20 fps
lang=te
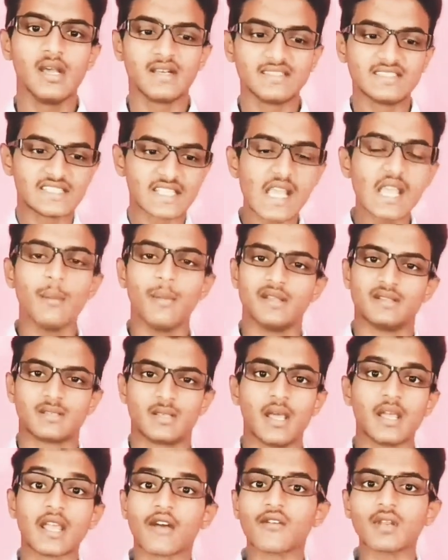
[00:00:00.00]
జేఈ మీన్స్
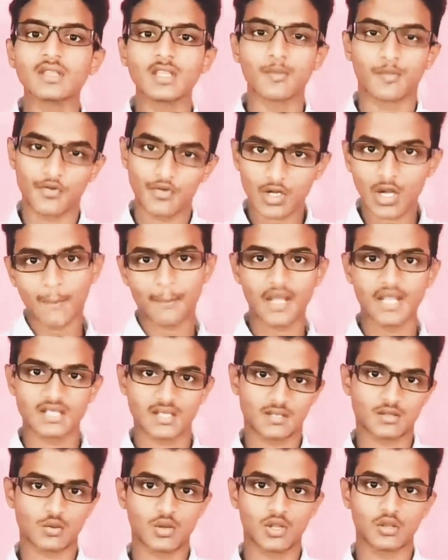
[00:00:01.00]
e ఎవరైతే ఇప్పటివరకు అప్లై
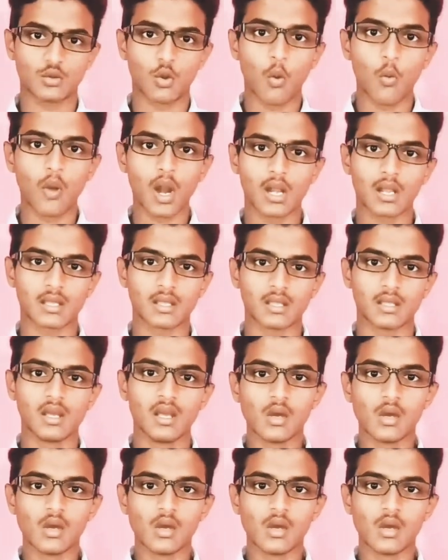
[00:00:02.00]
చేసుకోలేదు వాళ్ళకి